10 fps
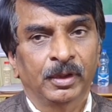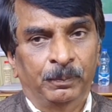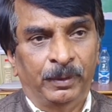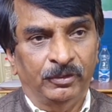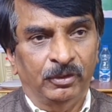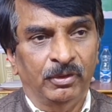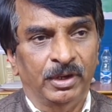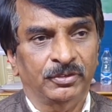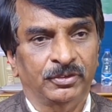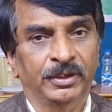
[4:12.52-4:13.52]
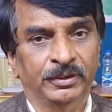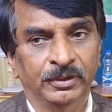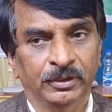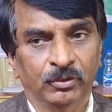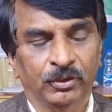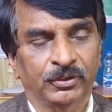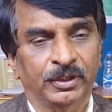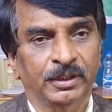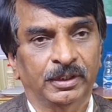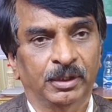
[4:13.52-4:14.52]
పెన్సిల్వేనియా స్టేట్
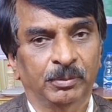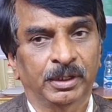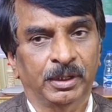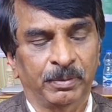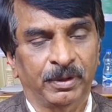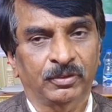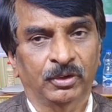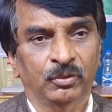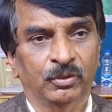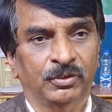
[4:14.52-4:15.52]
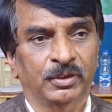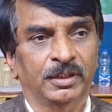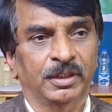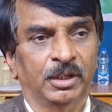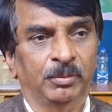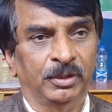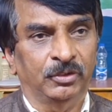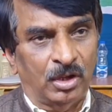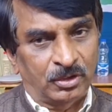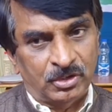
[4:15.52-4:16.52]
యూనివర్సిటీ అయితేనేమి నెబ్రాస్కో యూనివర్సిటీ అయితేనేమి
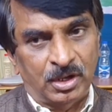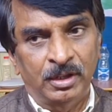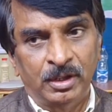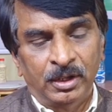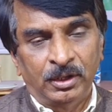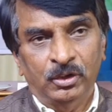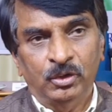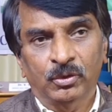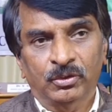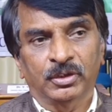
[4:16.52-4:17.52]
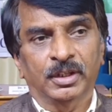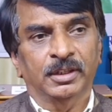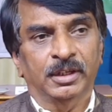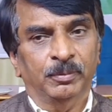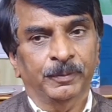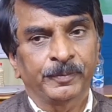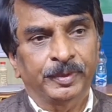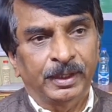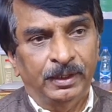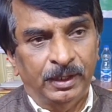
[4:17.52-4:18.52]
జార్జియా యూనివర్సిటీ అయితేనేమి
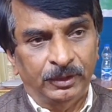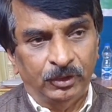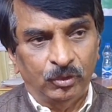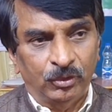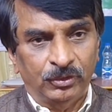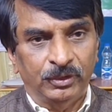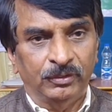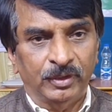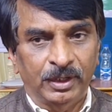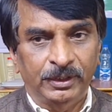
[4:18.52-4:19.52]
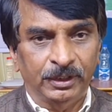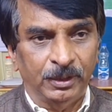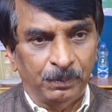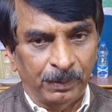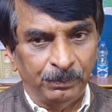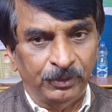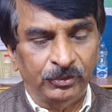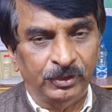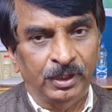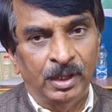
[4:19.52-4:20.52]
ఇలాంటి యూనివర్సిటీస్ అన్నిటికీ
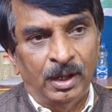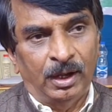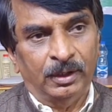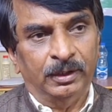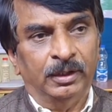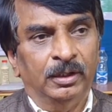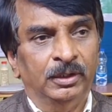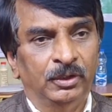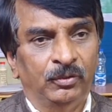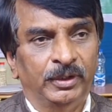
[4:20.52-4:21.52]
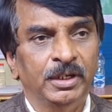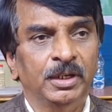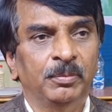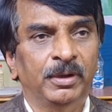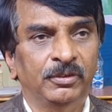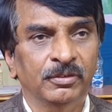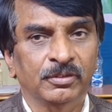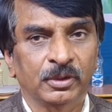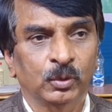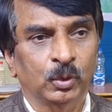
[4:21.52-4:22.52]
పంపించి అక్కడ ఈ వెటనరీ
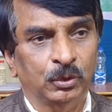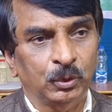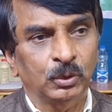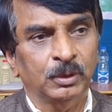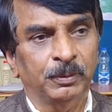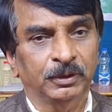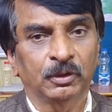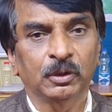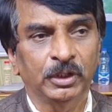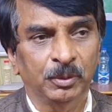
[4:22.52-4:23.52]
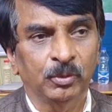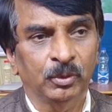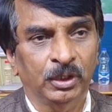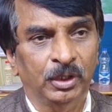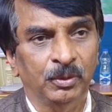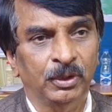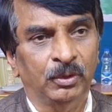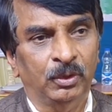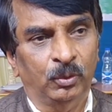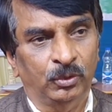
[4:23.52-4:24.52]
మెడిసిన్స్లో కొత్త కొత్త పద్ధతులు ఏమో ఏమి
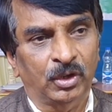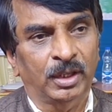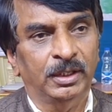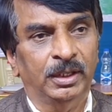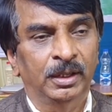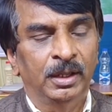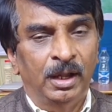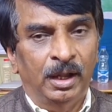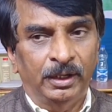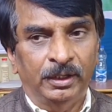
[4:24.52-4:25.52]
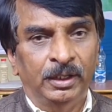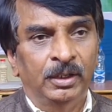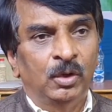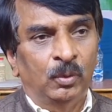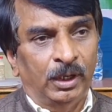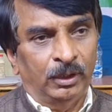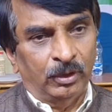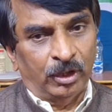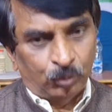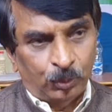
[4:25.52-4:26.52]
వచ్చాయి అనే
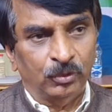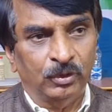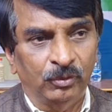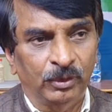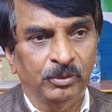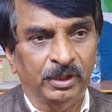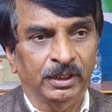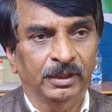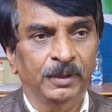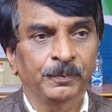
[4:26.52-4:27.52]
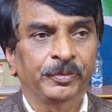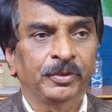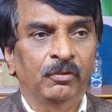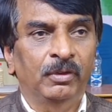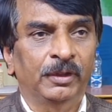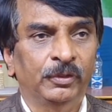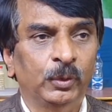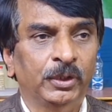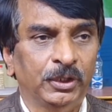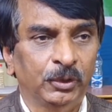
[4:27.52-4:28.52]
వాళ్ళకు ఎక్స్పోజర్ ఇవ్వడం జరిగింది
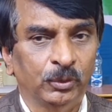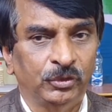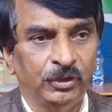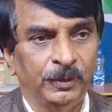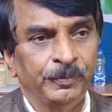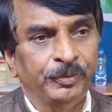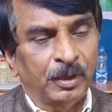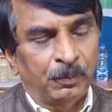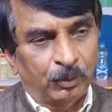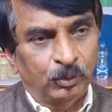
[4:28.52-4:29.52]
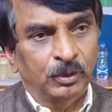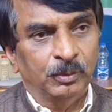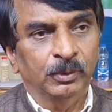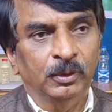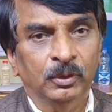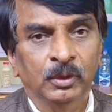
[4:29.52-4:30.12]
వీళ్ళందరూ ఇక్కడికి వచ్చి ప్రభుత్వంలో